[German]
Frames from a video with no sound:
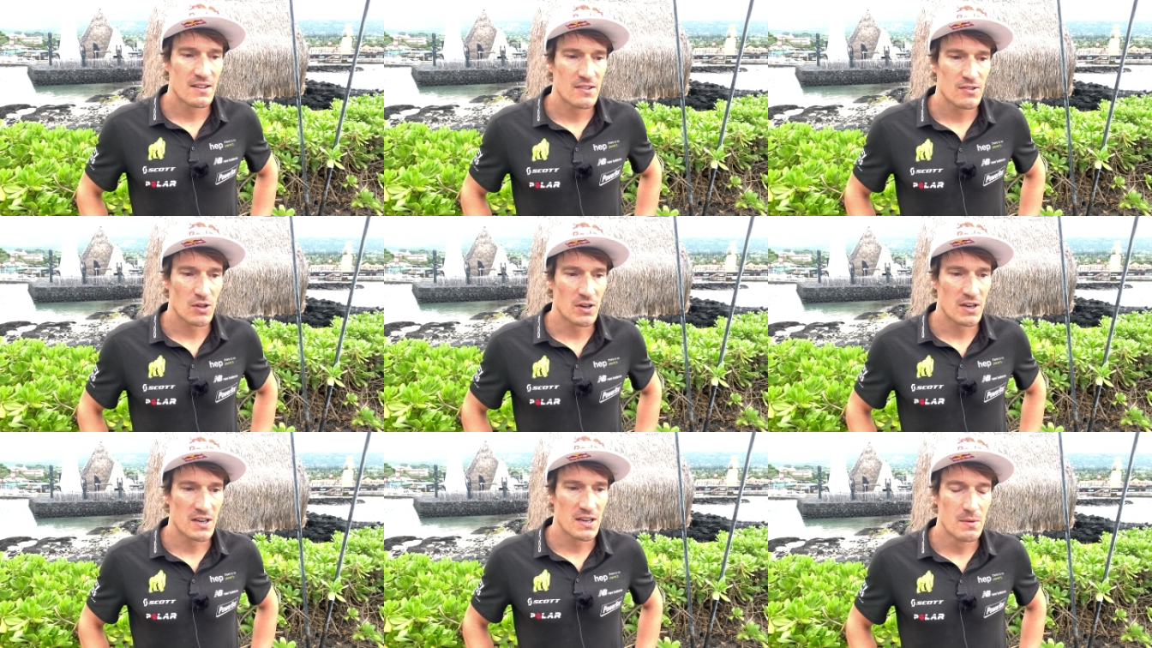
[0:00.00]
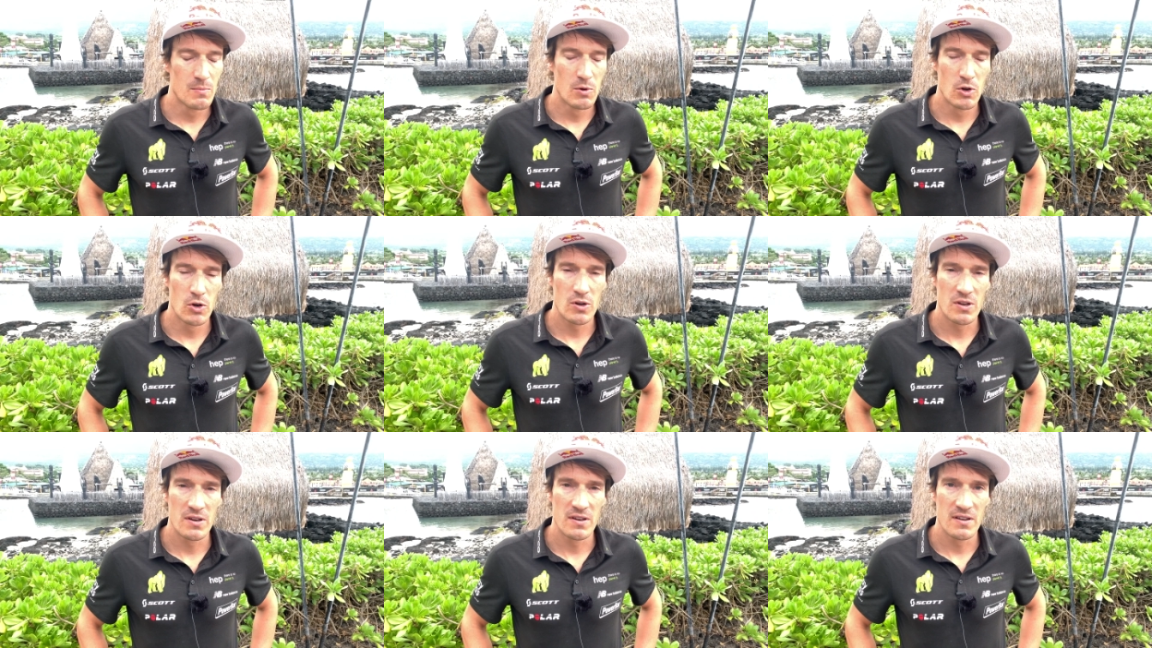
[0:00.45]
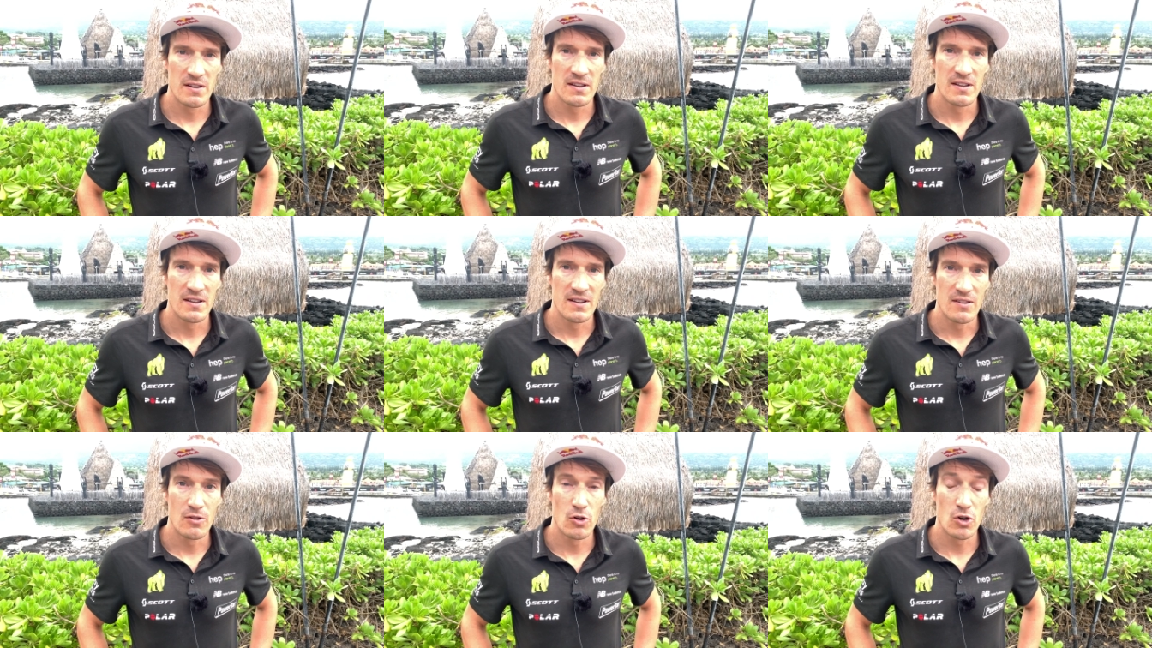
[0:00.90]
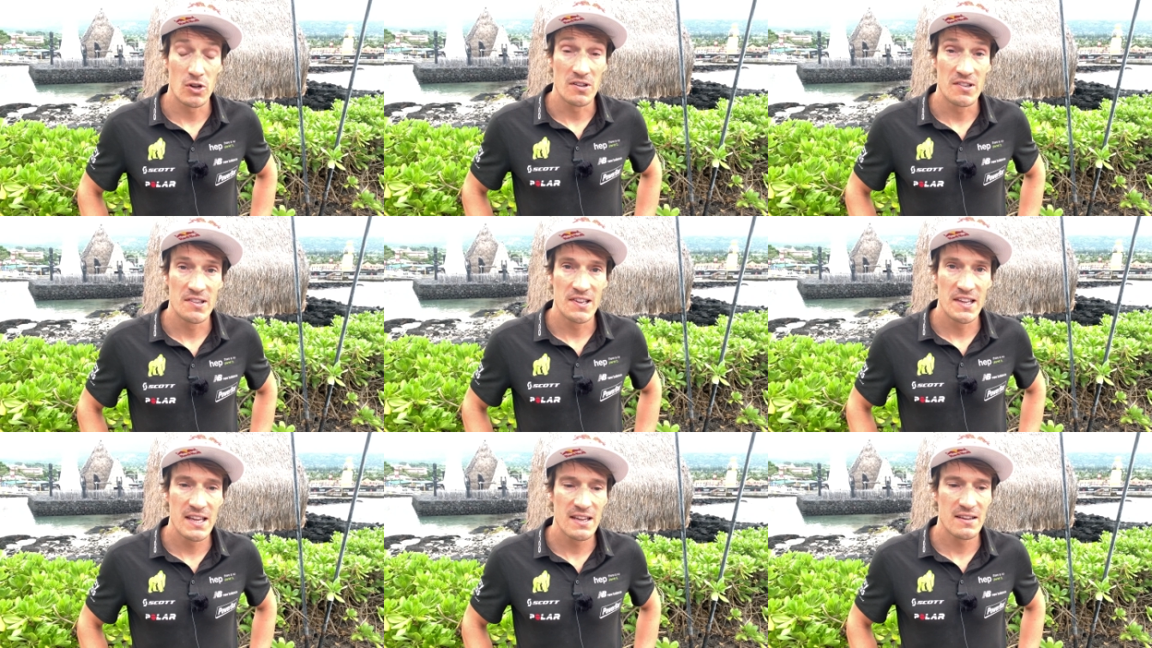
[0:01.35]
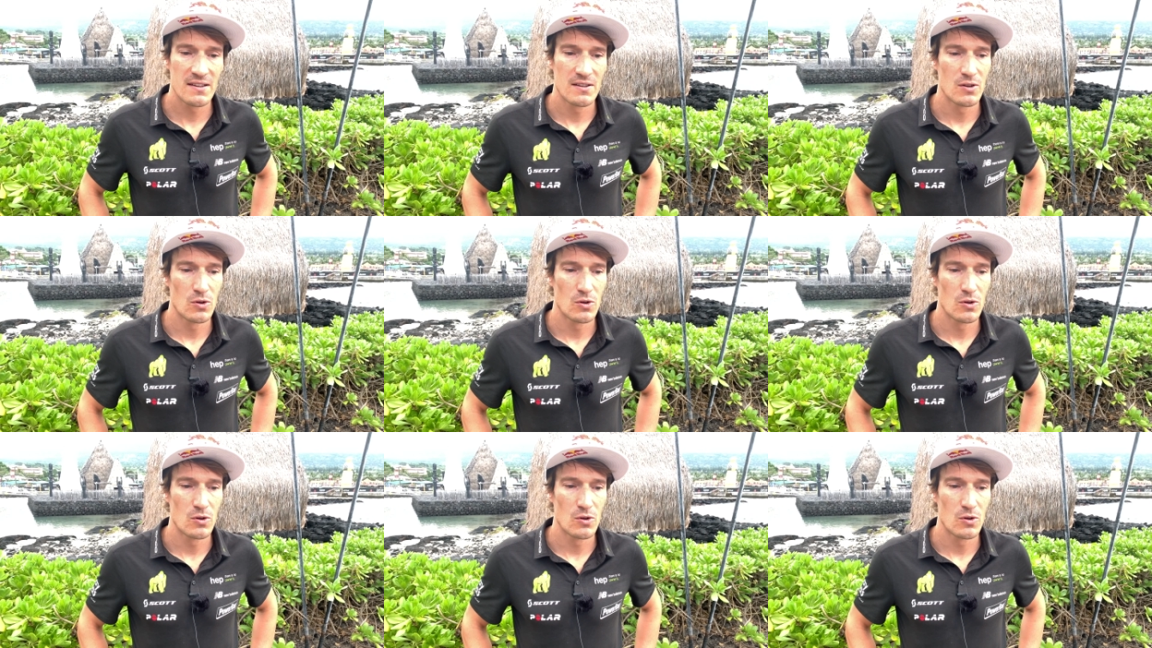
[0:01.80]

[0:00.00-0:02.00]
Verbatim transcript: sondern immer noch ein, noch ein Sieg.